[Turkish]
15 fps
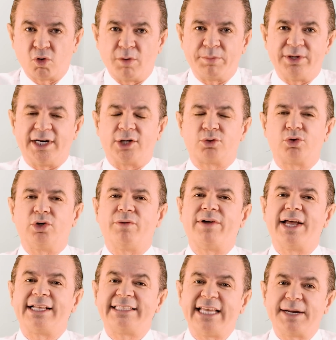kombinasyonu
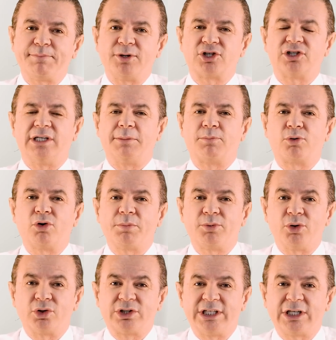veya tek başına
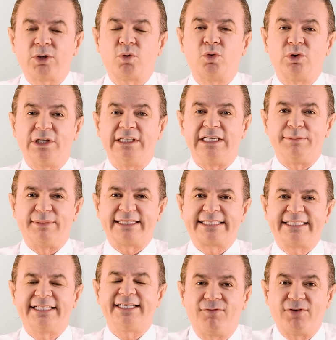probiyotik
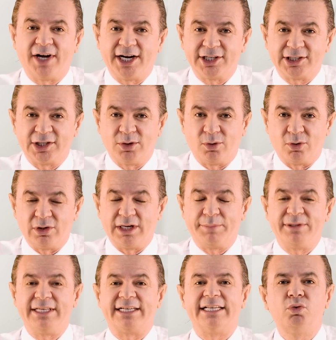kullanılması faydalı
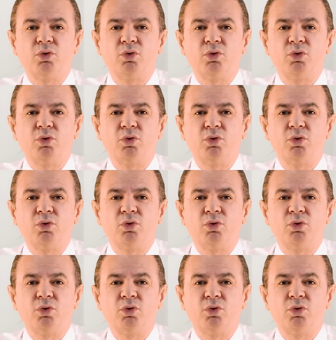olabilir.